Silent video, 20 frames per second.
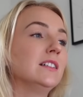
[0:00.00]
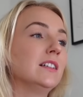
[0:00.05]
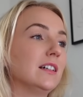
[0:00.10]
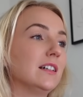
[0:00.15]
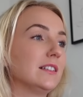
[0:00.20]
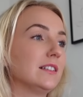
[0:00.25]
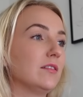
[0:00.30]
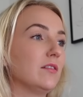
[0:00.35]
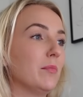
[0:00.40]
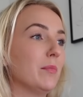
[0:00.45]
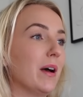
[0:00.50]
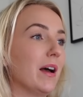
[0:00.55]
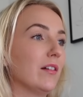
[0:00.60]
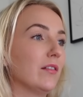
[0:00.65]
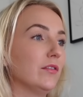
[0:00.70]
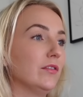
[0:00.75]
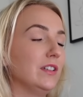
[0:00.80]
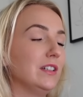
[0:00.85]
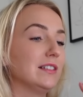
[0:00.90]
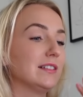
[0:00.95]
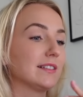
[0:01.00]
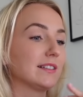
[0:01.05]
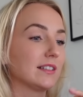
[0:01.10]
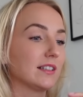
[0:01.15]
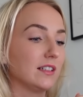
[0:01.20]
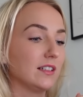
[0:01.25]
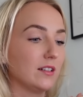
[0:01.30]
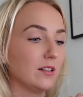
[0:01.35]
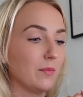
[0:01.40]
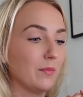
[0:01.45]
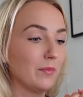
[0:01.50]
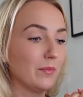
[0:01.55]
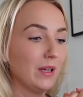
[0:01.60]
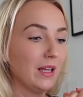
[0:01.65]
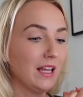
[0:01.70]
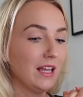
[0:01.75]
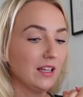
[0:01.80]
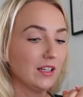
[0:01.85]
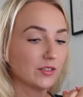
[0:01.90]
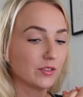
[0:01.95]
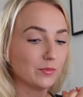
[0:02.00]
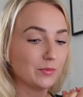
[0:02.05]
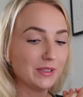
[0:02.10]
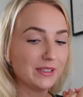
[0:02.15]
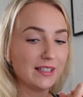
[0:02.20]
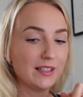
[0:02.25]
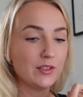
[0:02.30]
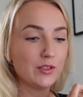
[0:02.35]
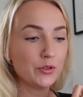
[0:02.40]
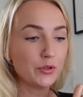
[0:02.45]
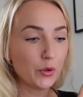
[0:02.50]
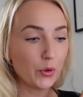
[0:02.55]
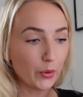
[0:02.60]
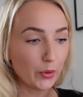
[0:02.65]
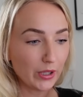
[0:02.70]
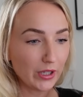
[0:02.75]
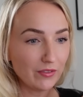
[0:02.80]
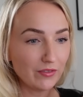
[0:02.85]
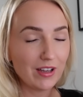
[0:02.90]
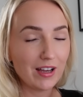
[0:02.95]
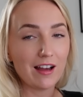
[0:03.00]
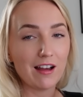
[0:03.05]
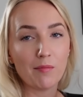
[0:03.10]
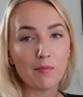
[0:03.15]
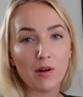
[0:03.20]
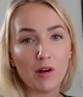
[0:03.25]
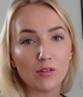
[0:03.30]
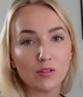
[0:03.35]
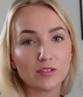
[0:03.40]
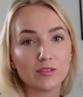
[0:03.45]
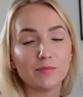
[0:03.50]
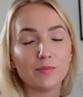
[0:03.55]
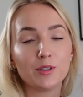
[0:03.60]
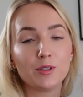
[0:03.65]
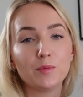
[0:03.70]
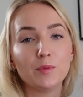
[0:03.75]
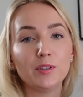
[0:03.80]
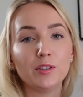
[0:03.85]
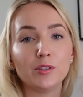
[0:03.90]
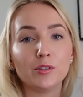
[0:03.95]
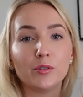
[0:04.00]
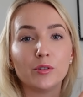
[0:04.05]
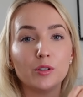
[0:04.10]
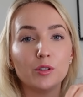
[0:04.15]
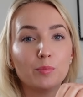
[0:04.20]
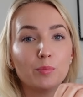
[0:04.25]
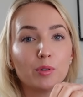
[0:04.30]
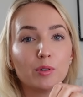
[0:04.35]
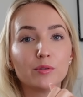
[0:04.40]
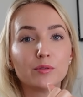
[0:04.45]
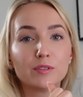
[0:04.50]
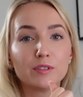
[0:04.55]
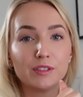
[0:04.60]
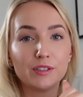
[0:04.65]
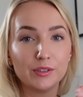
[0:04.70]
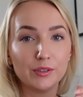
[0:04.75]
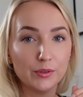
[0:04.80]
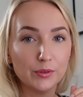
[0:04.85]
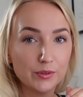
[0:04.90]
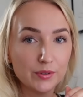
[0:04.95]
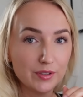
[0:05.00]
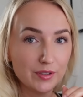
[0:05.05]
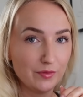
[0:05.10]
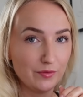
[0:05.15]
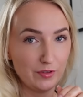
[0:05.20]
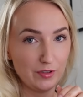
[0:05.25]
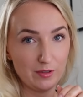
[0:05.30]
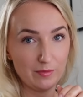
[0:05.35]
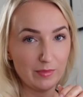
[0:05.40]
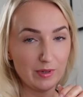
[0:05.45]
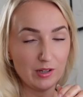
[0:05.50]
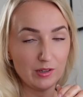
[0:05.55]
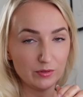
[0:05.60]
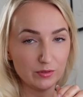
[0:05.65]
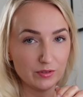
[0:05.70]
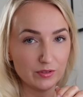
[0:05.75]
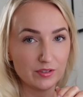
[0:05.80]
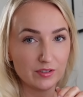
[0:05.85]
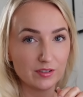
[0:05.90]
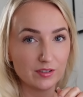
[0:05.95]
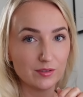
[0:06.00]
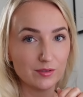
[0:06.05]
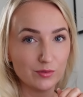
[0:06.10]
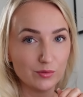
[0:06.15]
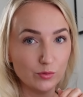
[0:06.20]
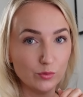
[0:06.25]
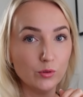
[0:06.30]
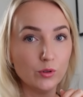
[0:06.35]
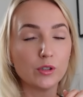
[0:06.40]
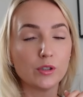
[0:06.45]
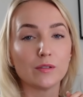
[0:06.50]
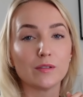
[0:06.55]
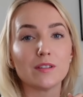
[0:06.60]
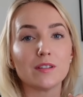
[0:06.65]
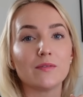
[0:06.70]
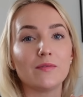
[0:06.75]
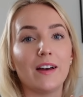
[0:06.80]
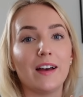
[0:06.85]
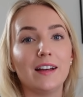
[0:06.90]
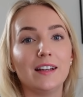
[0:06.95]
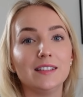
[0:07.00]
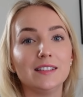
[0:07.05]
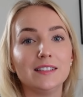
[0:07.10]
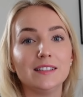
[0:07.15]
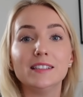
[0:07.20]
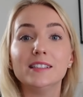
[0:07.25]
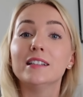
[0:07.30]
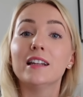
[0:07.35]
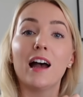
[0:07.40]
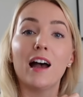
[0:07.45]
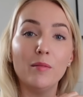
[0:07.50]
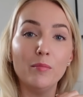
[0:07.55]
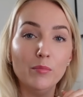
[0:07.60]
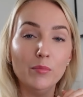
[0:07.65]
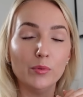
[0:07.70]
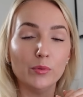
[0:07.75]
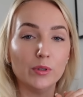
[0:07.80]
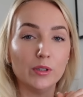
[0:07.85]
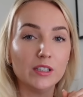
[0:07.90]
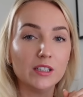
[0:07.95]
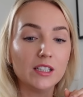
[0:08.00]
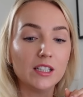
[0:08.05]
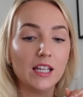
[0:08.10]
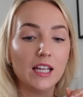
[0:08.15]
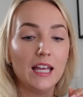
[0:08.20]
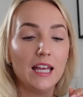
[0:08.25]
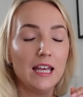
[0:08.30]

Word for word: Also wir machen vieles ähm, so ein bisschen neu. Wir haben auch zum Beispiel eine neue Produktionsfirma uns gesucht und zwar ist die in Hamburg.